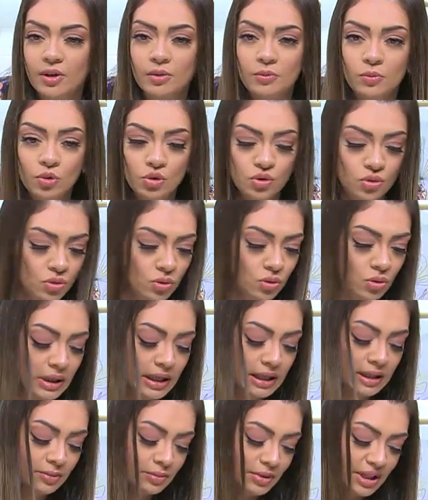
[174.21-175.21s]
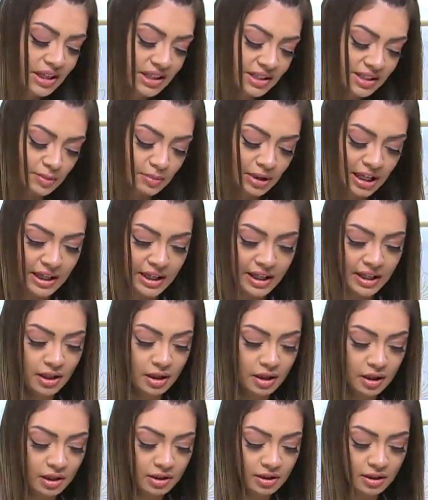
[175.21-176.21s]
بصوا انا مجهزه معايا هنا
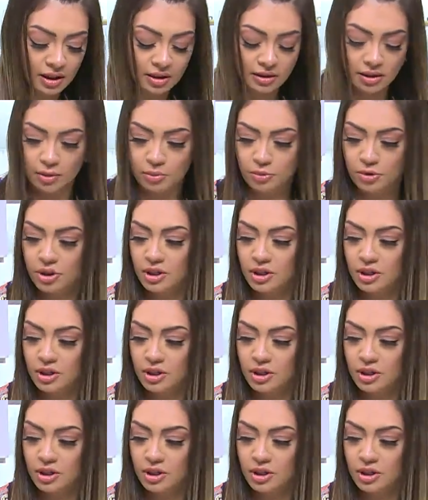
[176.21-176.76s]
قطع تمر